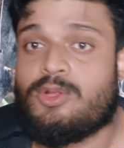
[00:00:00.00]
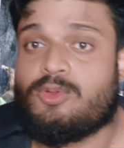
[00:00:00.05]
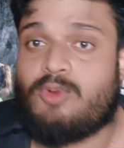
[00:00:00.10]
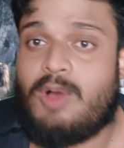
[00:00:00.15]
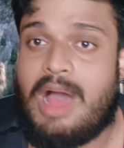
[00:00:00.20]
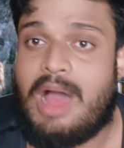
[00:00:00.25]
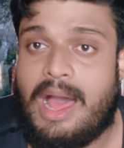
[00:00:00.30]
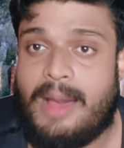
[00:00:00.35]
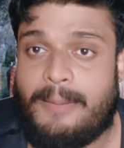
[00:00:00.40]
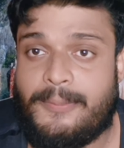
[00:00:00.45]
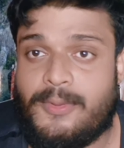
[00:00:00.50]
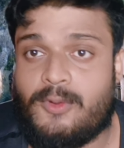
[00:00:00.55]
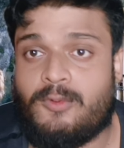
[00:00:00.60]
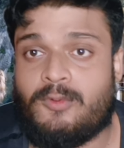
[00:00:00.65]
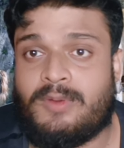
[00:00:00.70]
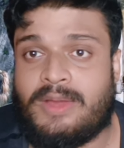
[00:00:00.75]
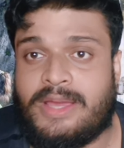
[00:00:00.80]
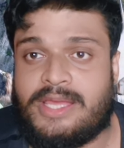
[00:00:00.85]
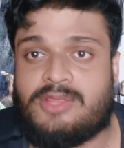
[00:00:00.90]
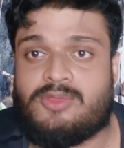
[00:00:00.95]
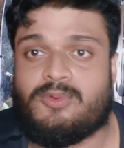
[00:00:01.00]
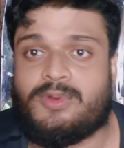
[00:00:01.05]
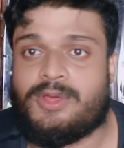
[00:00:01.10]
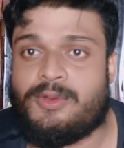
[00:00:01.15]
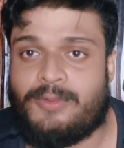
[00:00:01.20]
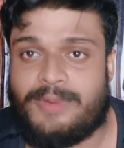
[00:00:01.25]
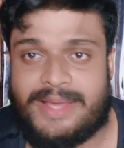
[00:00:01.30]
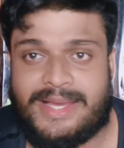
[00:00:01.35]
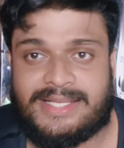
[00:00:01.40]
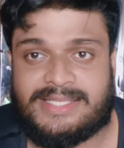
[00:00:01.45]
तो आप लोगों का इंजरी
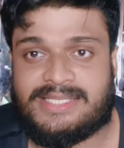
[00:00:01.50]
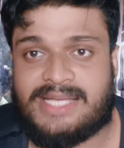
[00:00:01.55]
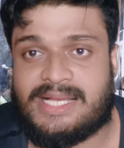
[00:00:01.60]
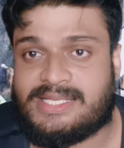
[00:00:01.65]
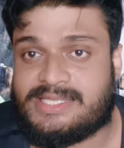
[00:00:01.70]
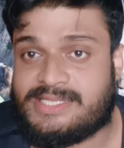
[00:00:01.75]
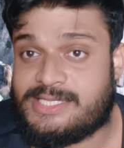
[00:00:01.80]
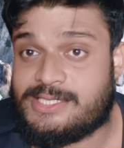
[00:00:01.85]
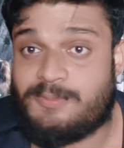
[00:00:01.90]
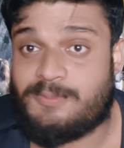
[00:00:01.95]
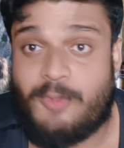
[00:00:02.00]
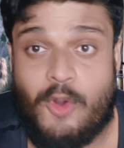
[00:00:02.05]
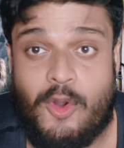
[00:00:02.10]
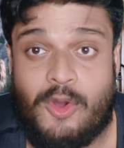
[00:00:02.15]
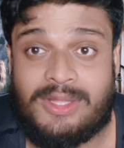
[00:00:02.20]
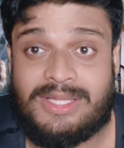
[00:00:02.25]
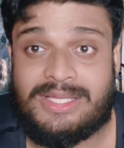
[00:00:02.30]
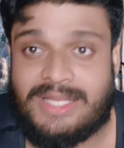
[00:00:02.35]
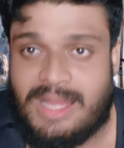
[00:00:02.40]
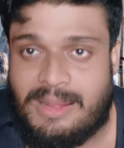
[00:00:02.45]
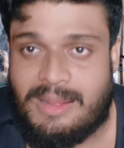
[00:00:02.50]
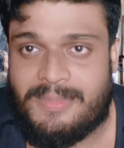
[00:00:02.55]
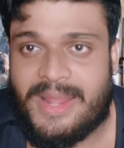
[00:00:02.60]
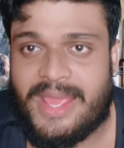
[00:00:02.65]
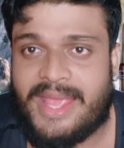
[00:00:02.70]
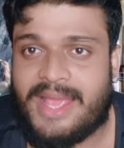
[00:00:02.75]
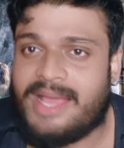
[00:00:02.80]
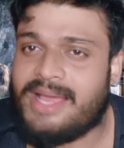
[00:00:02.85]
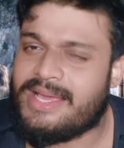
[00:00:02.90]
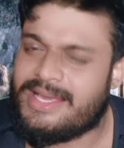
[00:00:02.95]
होने का चांसेस बहुत कम
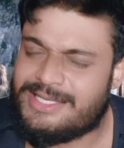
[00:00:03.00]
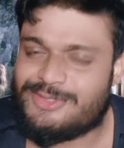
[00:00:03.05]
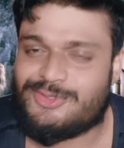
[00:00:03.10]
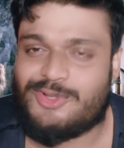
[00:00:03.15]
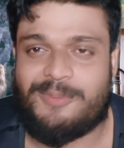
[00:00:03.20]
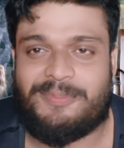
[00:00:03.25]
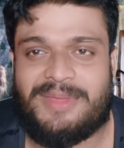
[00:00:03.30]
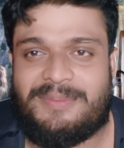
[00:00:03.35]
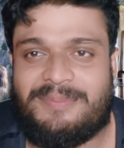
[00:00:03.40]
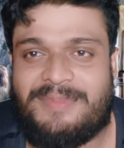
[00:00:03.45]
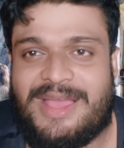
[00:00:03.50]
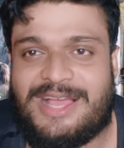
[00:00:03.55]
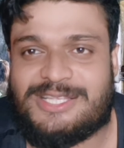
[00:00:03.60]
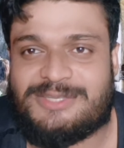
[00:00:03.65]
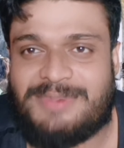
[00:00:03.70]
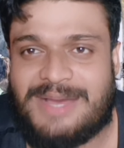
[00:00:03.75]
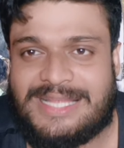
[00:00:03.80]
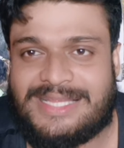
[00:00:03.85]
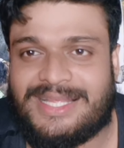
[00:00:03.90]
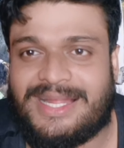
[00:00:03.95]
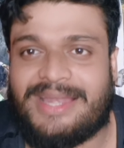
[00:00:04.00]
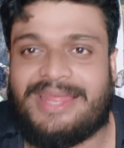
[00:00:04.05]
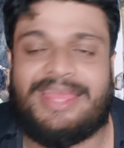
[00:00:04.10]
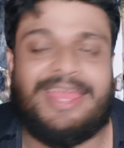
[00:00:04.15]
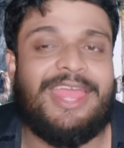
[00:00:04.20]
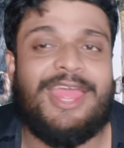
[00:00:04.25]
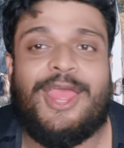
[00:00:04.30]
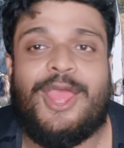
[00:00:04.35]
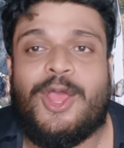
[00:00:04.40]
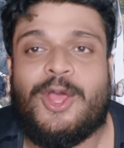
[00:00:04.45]
रहेगा इस टॉपिक में आज बात
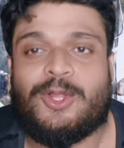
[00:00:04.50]
करेंगे